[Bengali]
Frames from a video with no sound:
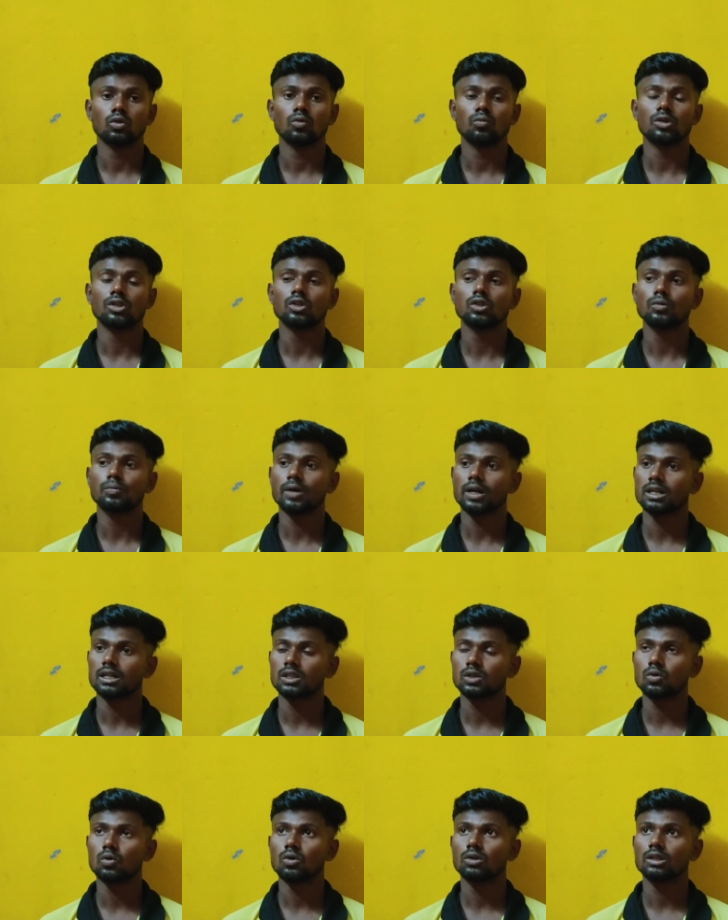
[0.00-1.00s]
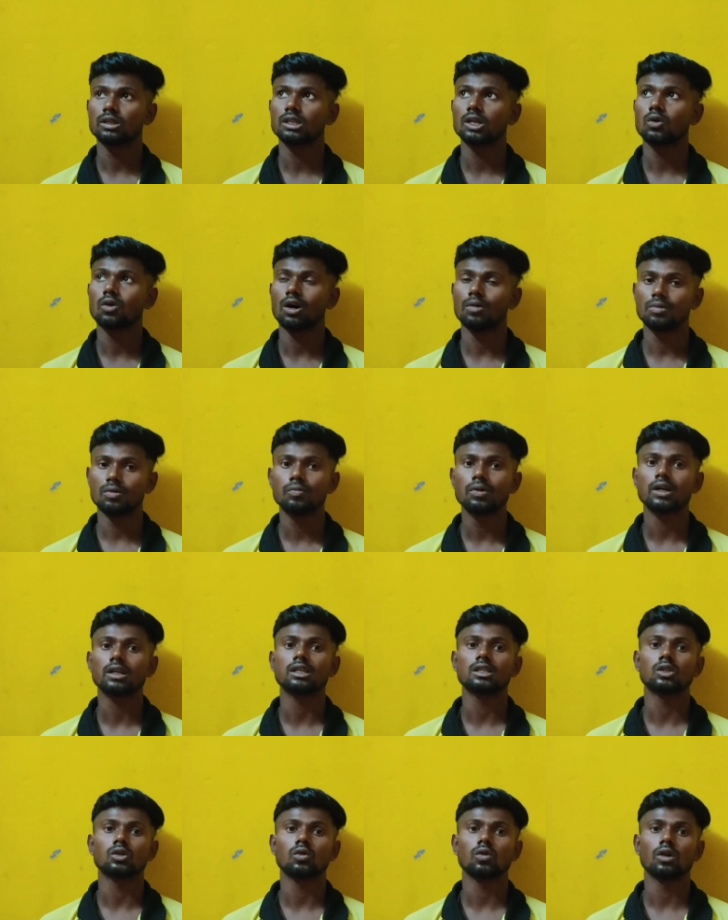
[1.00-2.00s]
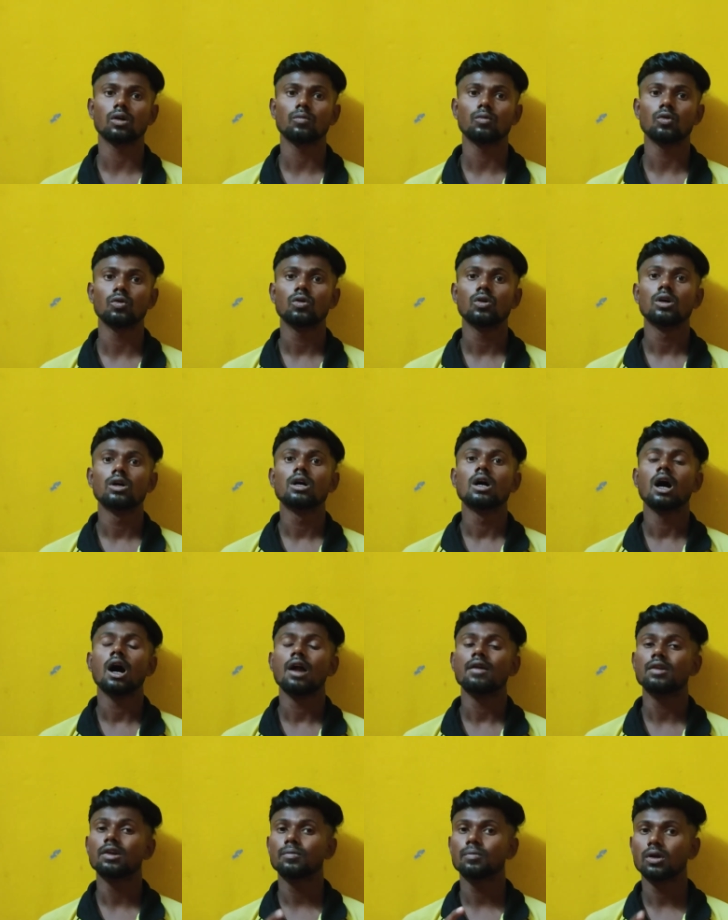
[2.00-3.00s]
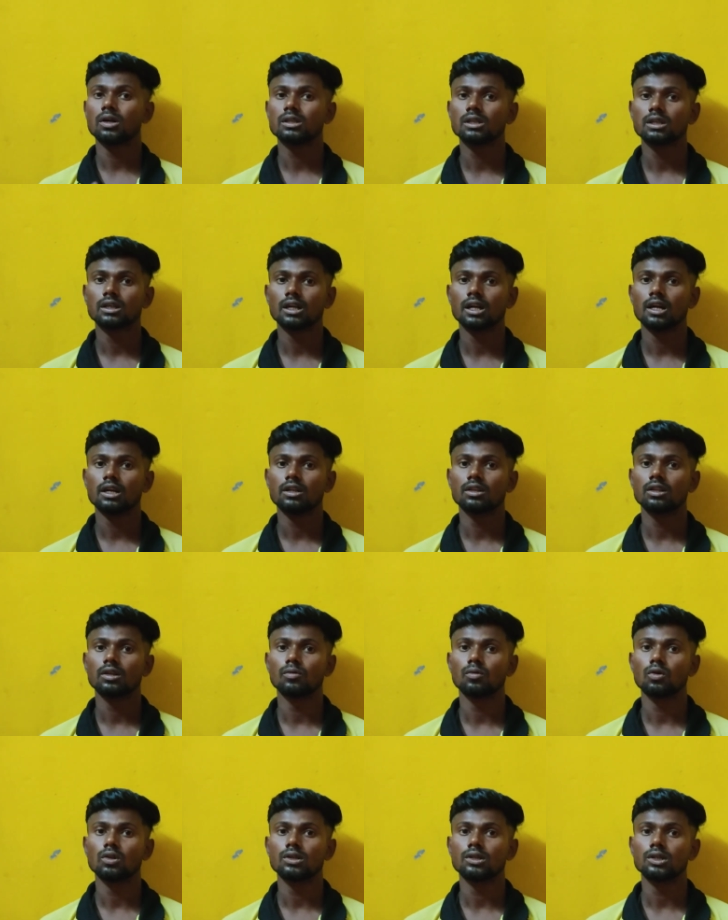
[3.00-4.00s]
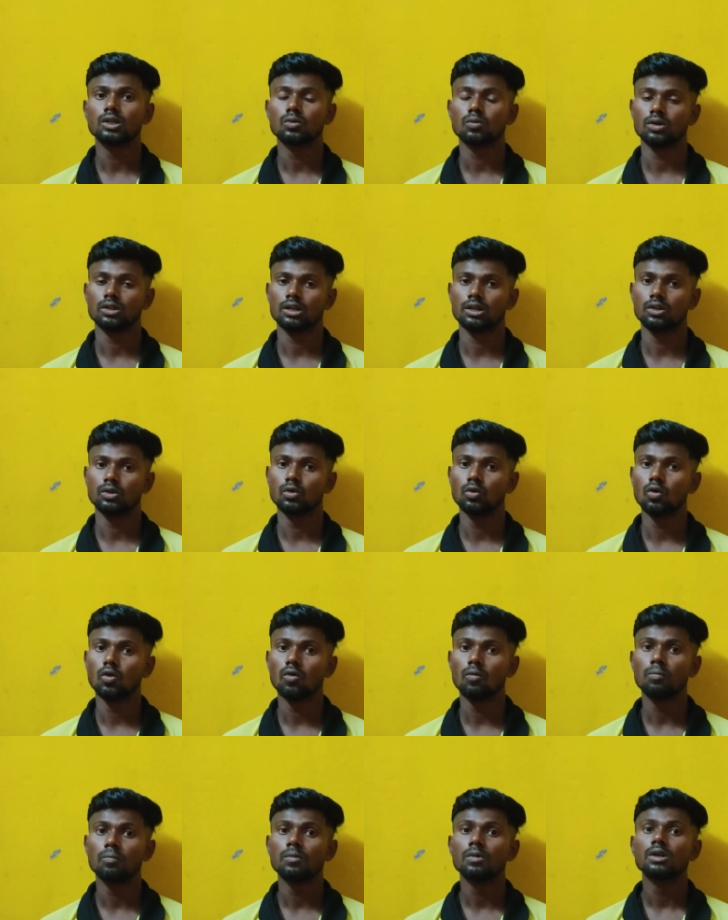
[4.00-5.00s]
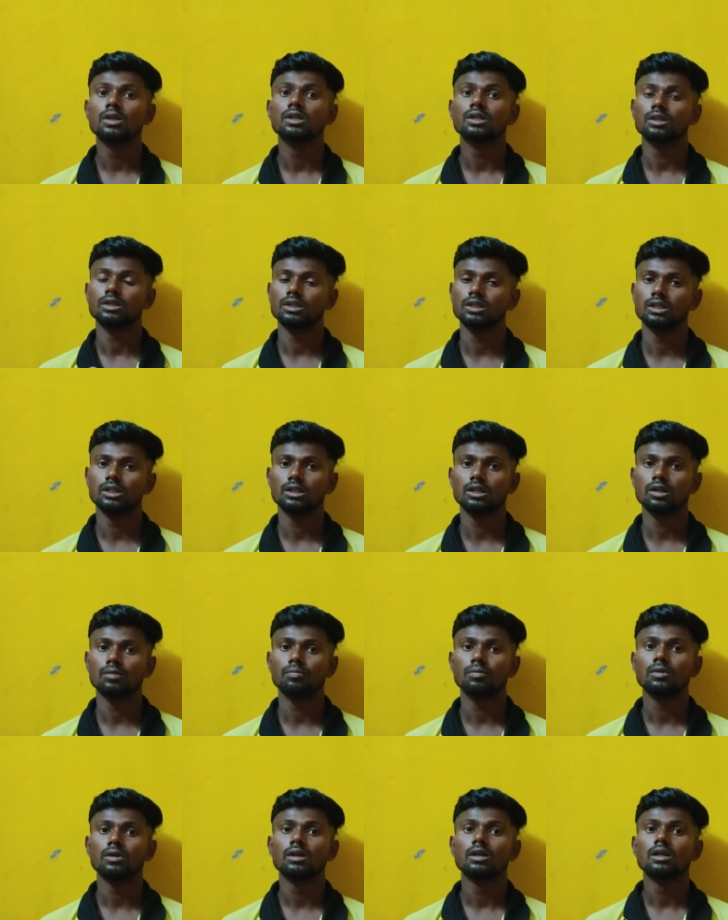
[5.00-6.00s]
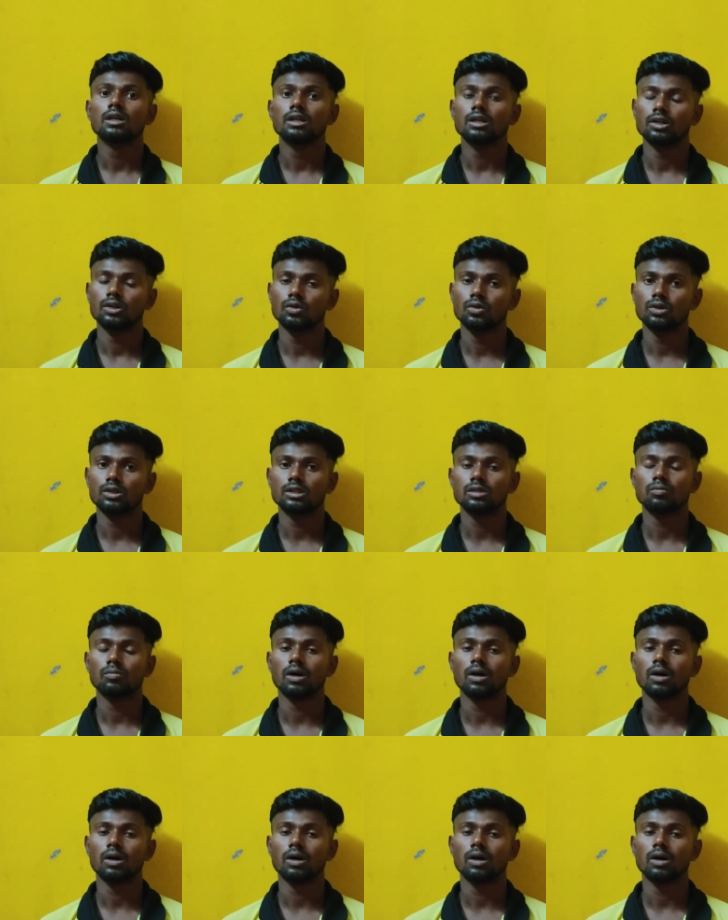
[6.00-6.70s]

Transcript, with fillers: তোমরা যদি প্র্যাকটিস করতে চাও আমি প্র্যাকটিস করাবো হান্ড্রেড পার্সেন্ট গ্যারান্টি দিয়ে বলছি তোমাদের দম স্টেপ ইন্ডোরেন্স